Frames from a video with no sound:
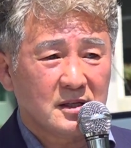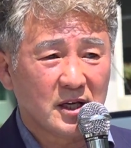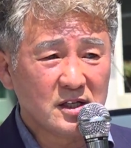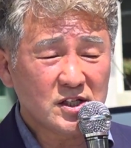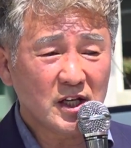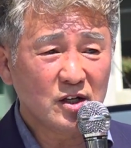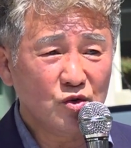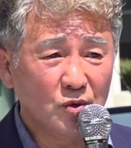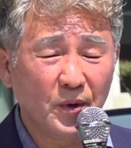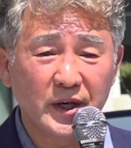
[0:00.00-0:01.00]
경선
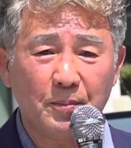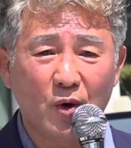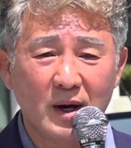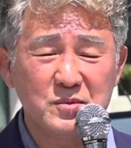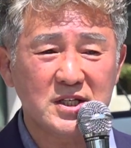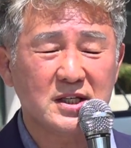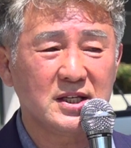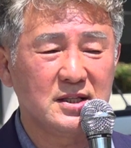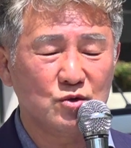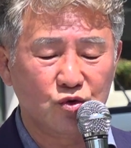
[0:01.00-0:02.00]
후보에
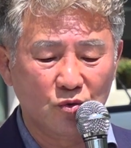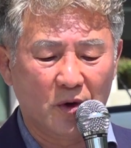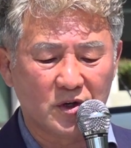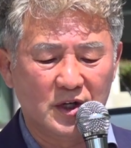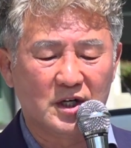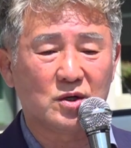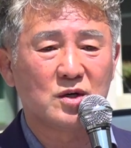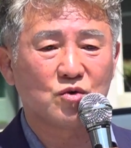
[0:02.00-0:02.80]
포함시킨 후보를